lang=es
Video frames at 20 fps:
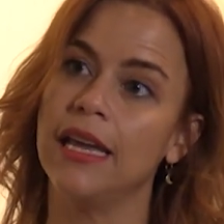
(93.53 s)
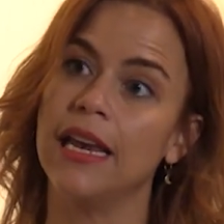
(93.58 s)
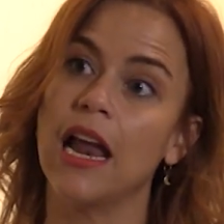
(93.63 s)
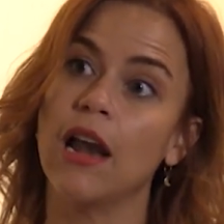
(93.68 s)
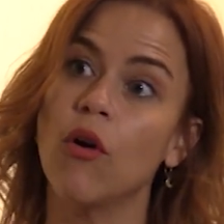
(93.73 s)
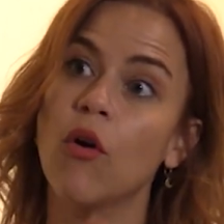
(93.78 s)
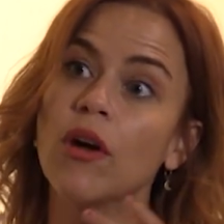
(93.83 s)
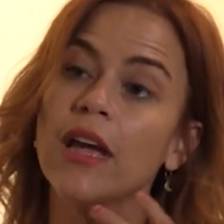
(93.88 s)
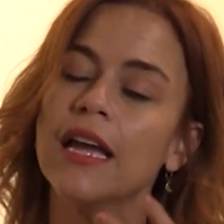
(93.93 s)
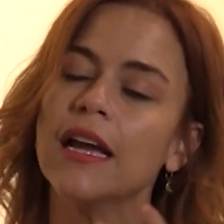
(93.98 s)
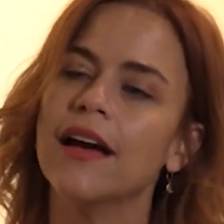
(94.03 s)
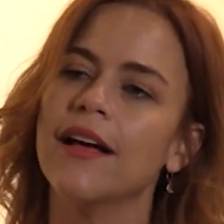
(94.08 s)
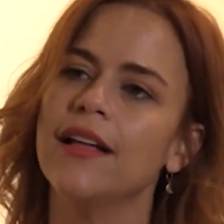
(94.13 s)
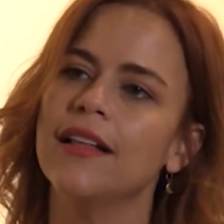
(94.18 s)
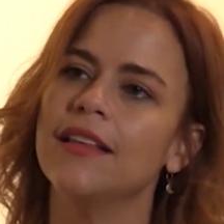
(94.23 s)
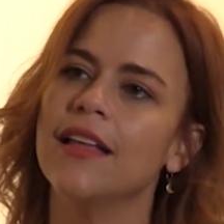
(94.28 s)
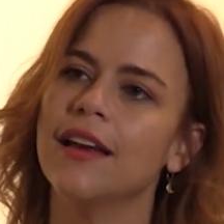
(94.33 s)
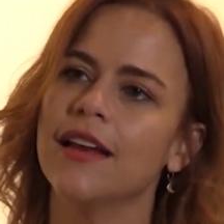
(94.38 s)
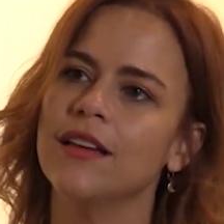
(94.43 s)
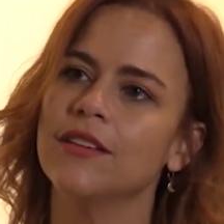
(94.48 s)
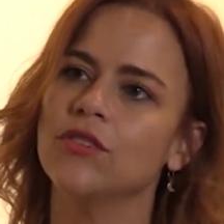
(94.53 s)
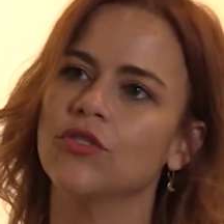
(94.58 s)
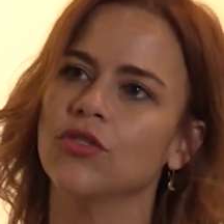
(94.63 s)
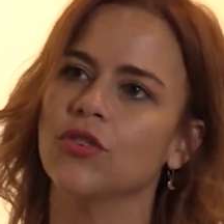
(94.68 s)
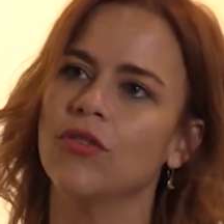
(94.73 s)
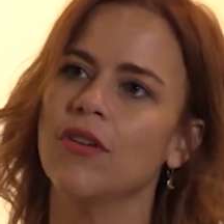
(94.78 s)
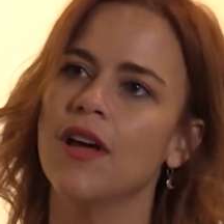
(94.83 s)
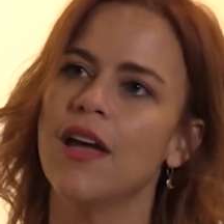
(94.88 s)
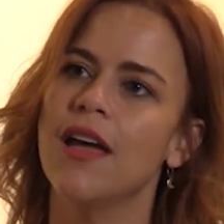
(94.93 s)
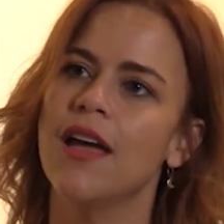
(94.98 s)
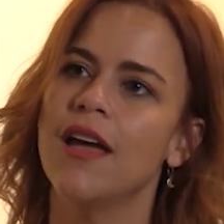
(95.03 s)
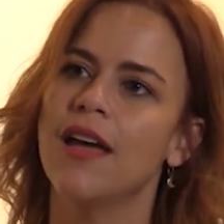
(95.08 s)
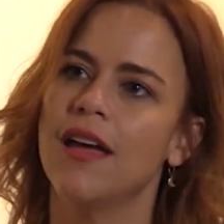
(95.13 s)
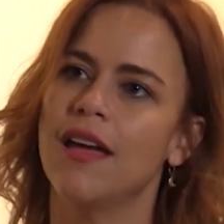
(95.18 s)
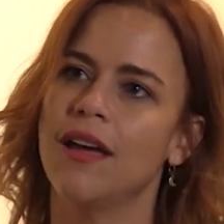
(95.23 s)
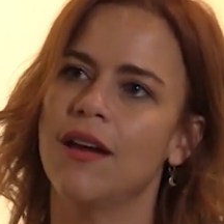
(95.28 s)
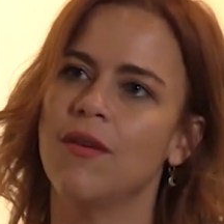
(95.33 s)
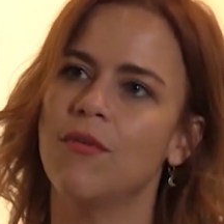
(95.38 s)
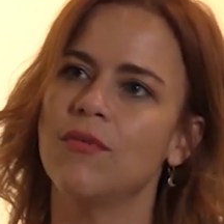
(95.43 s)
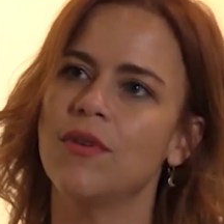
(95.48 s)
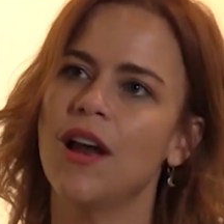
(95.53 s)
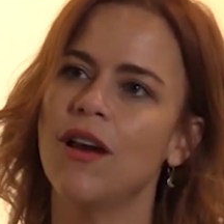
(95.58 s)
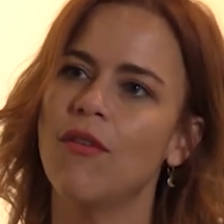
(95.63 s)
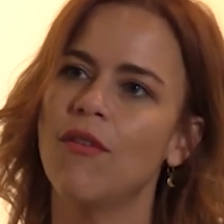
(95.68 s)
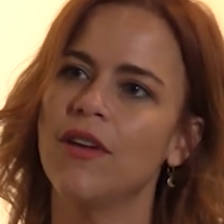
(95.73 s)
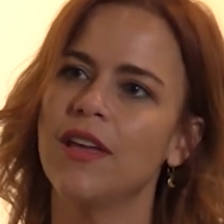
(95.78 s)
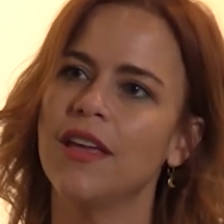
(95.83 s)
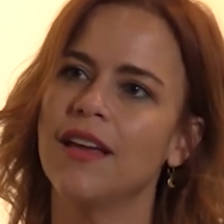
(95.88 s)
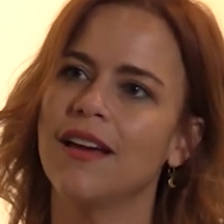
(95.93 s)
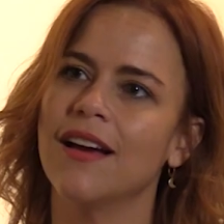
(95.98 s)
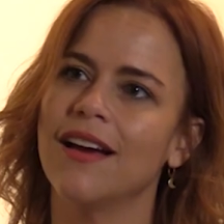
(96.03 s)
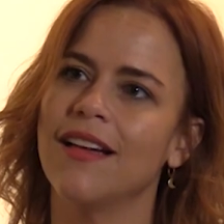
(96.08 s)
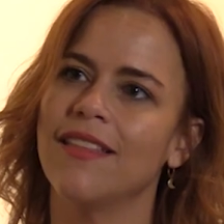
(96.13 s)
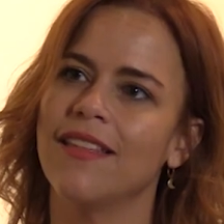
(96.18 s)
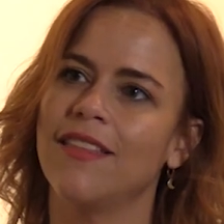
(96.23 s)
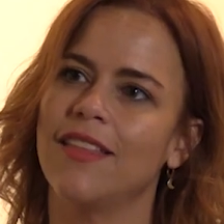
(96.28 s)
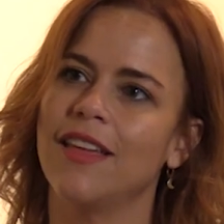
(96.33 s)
Y la lógica del derecho es una lógica de